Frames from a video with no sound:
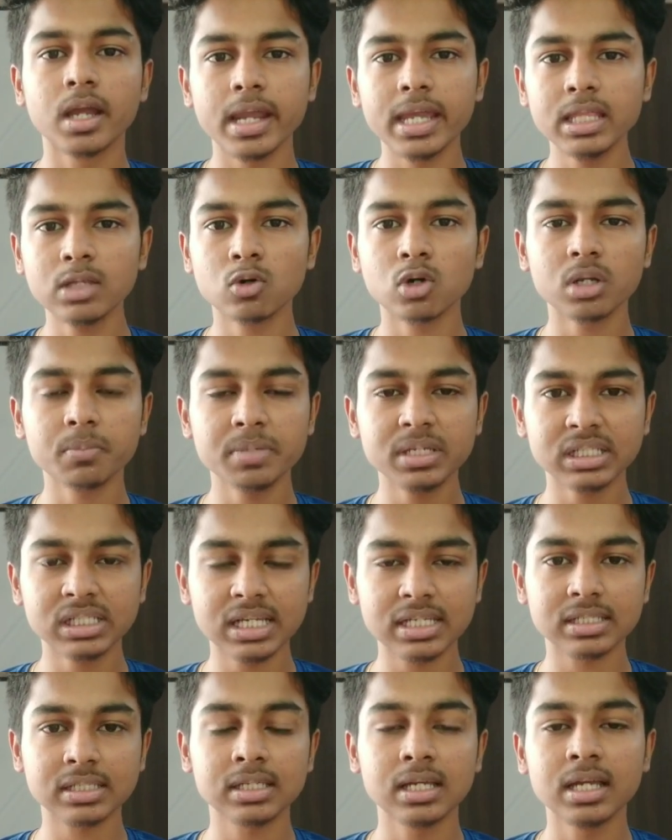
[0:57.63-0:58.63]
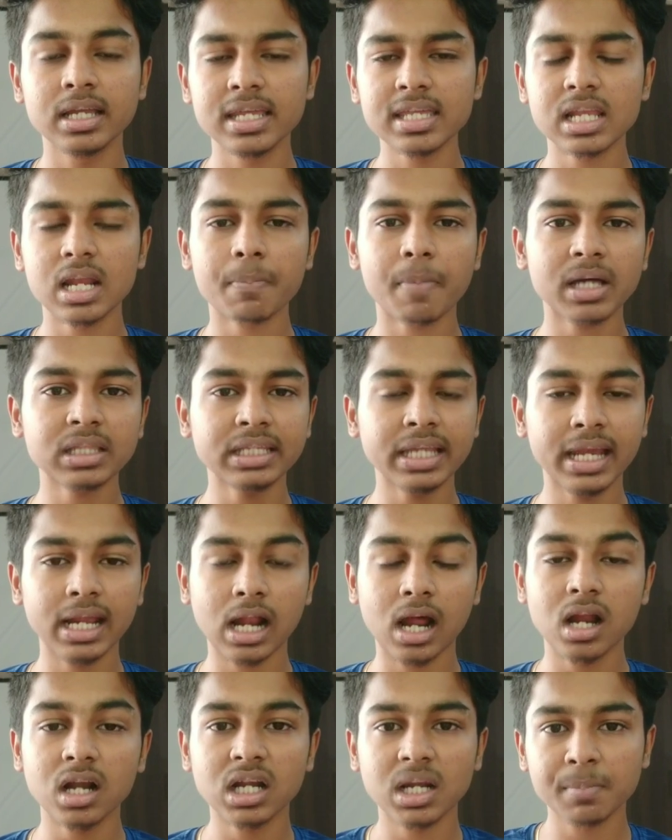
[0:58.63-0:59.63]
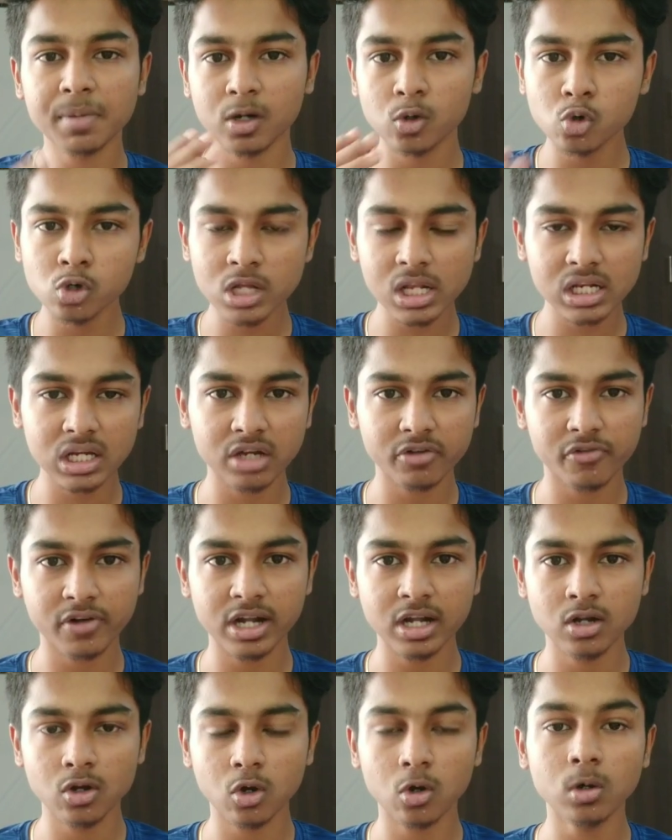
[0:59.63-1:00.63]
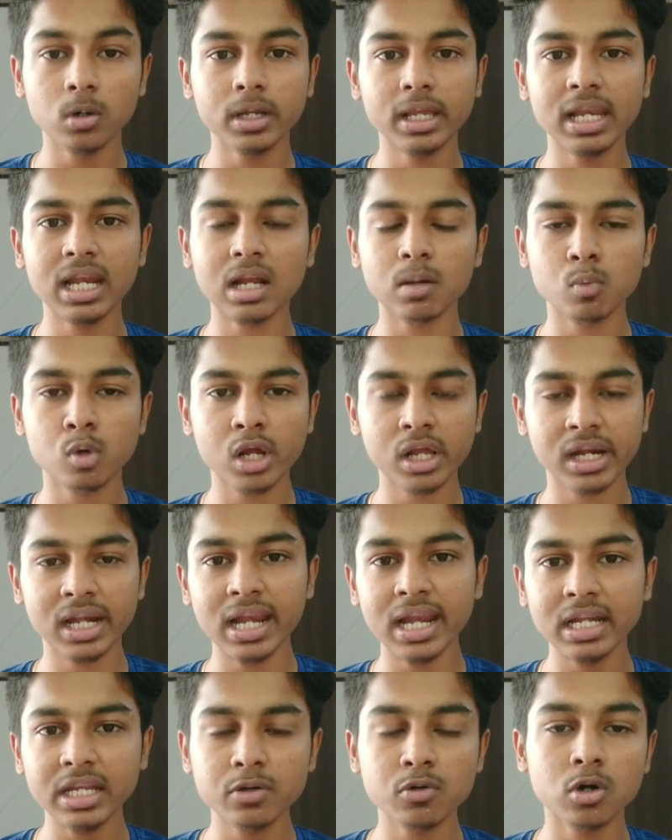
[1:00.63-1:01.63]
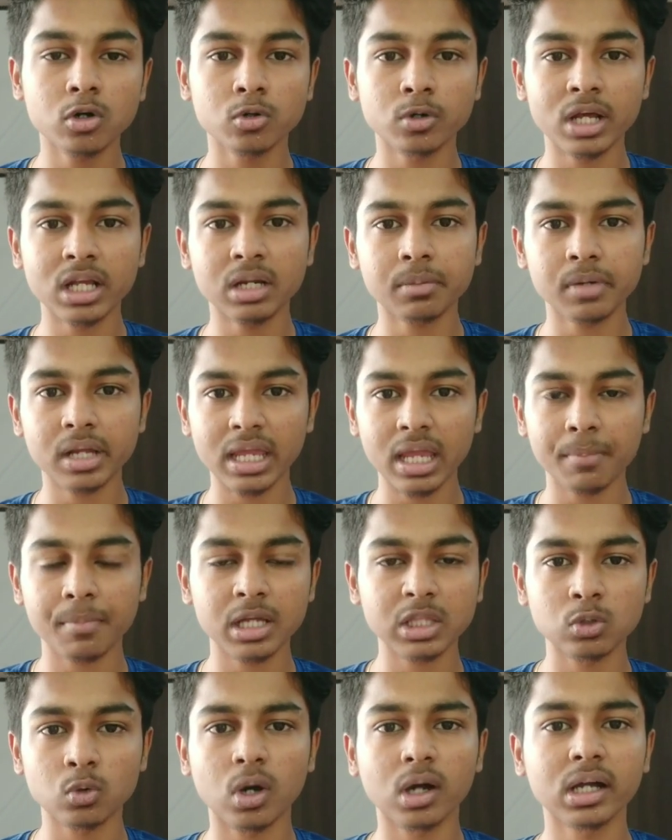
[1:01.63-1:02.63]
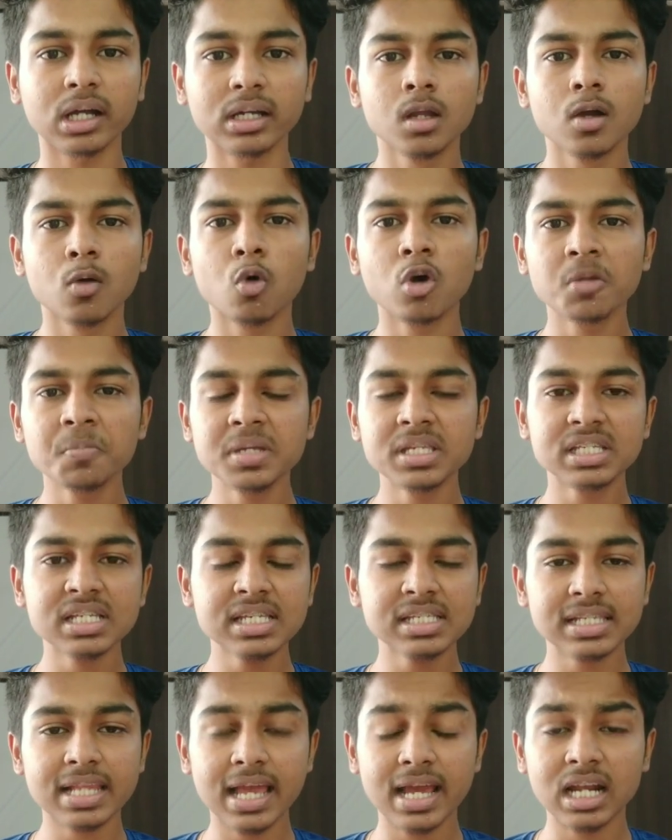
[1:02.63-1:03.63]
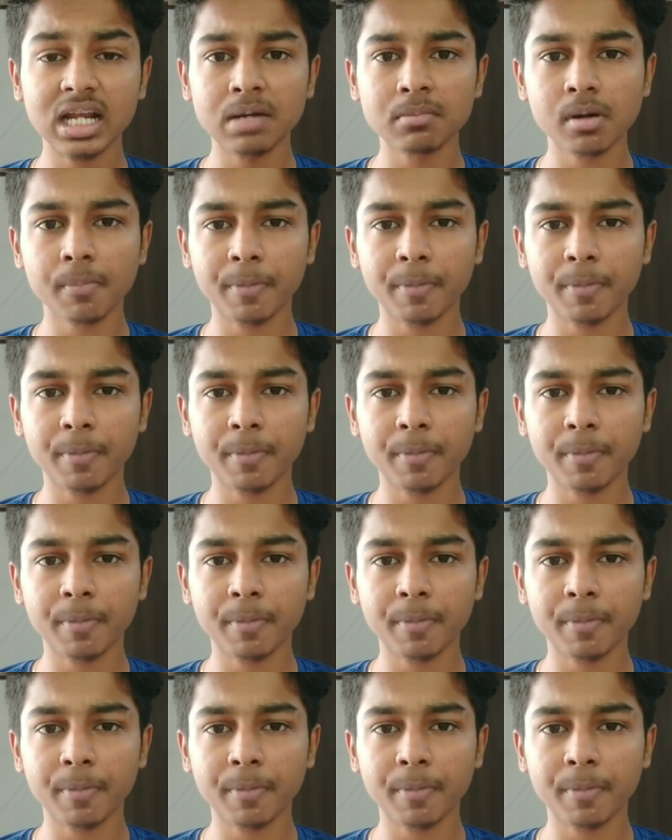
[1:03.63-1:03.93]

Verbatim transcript: இது ஒரு பிஸ்னஸ் இதில் பார்த்தீங்கன்னா நம்ம கூட இருக்க ஃப்ரெண்டோ இல்லை நம்மளோட ரிலேட்டிவோ கூட நம்மளை ஏமாற்றுவாங்க ஒரு பிஸ்னஸில் நம்ம